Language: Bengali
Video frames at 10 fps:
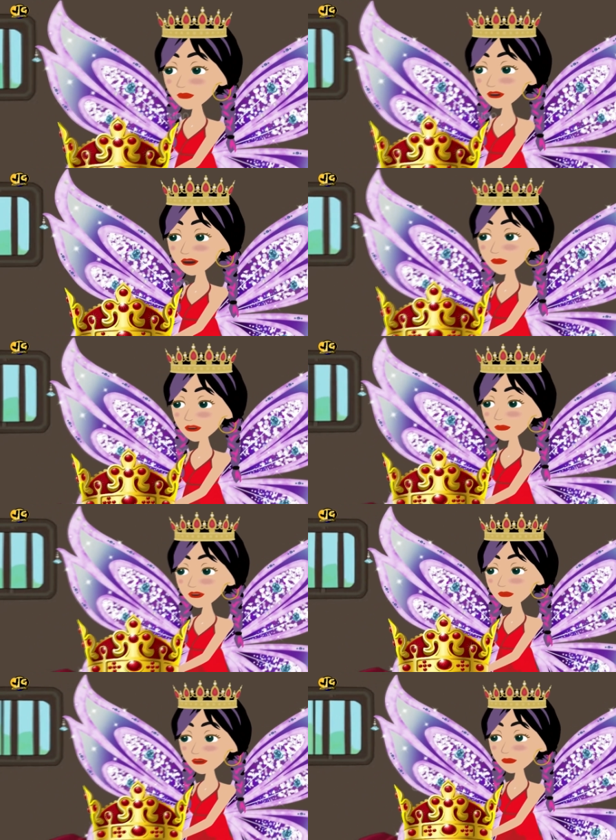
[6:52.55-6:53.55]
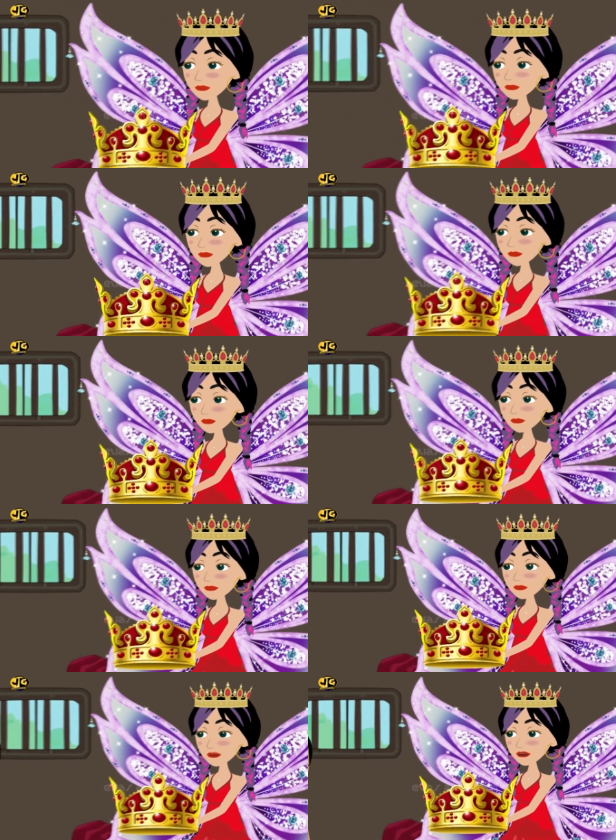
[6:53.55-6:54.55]
তুমি তাই করতে পারো
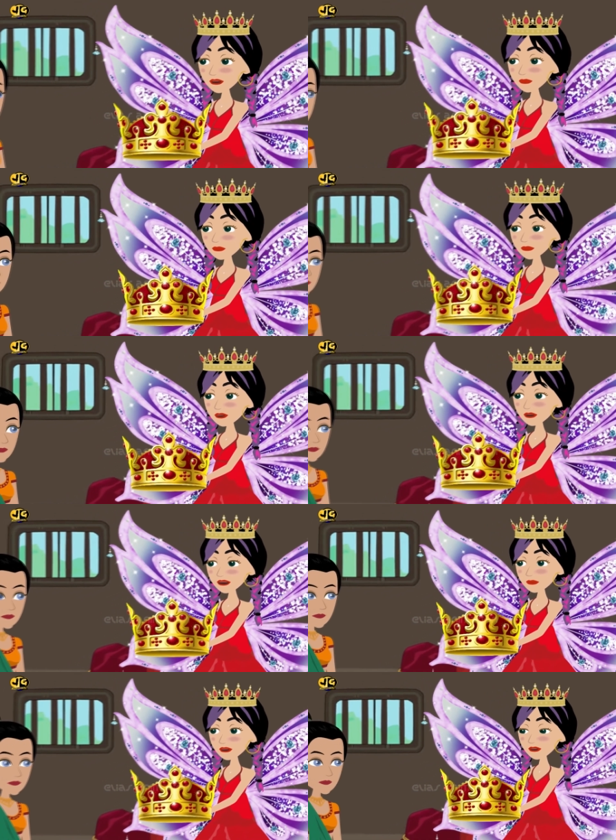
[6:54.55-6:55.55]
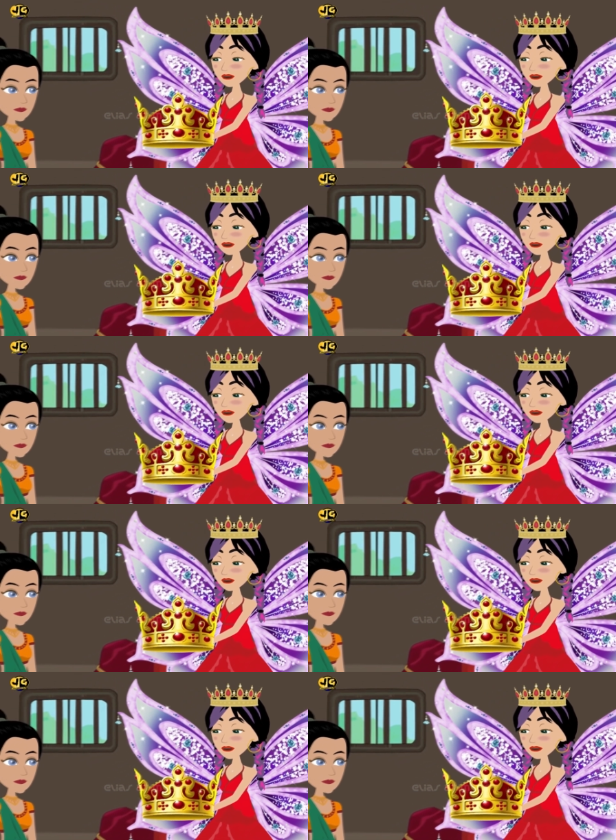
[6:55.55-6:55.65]
যা ইচ্ছা বলেছি